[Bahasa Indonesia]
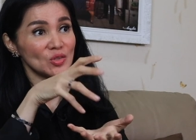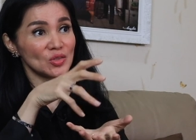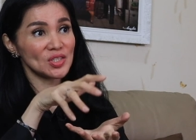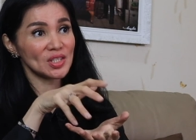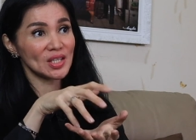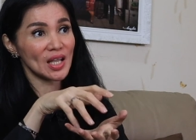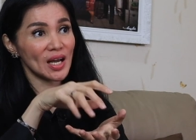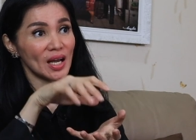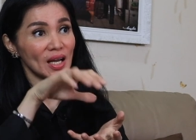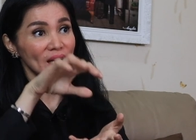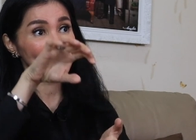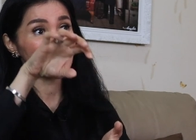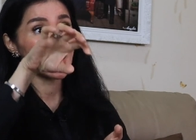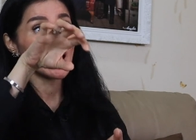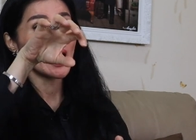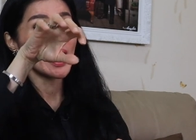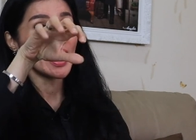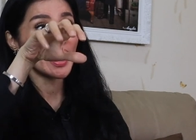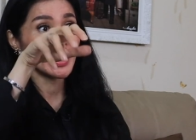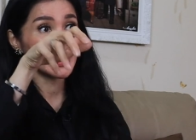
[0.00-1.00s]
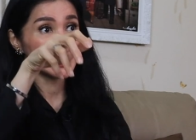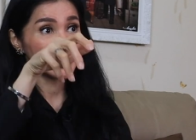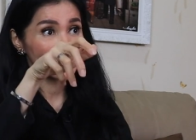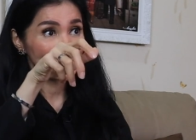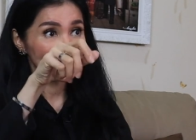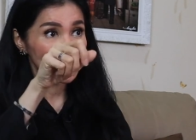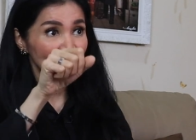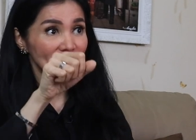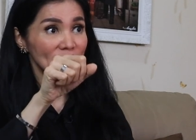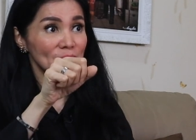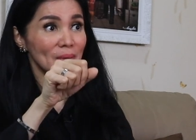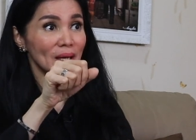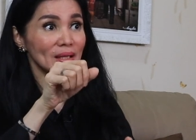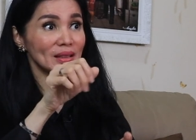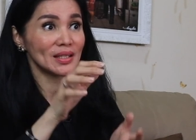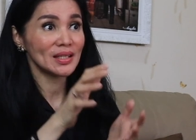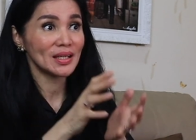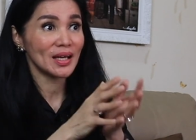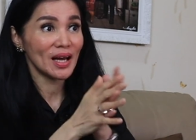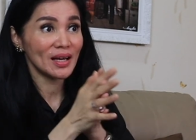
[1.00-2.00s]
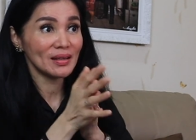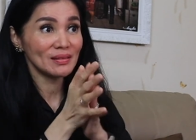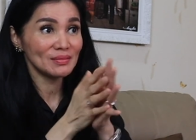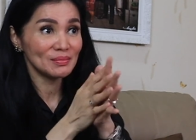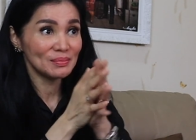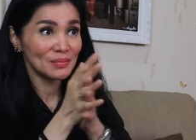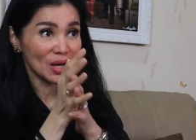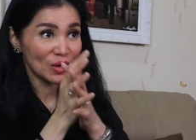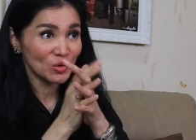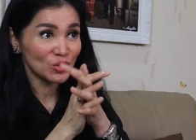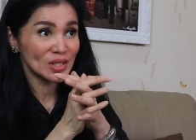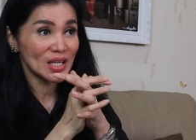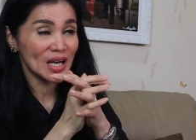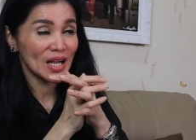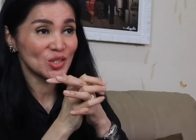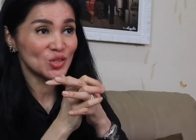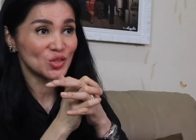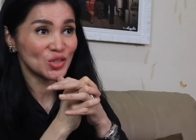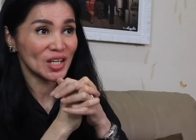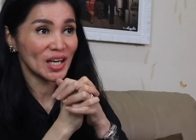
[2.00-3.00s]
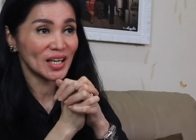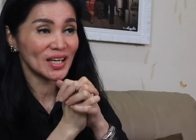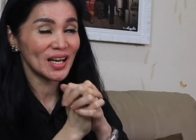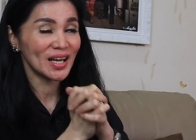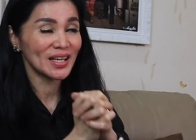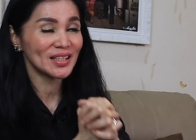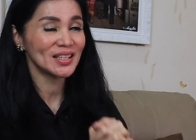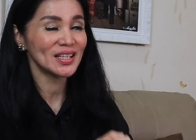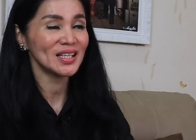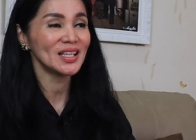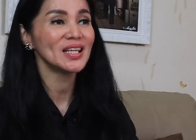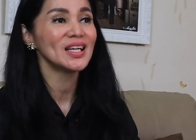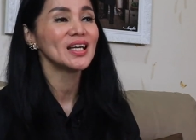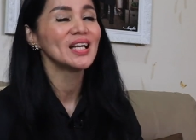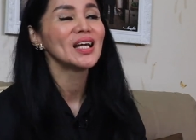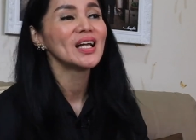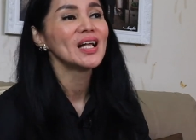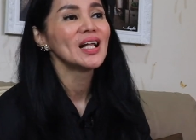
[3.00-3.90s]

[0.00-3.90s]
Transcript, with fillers: cuci tangan airnya dimatikan baru dilanjutkan lagi.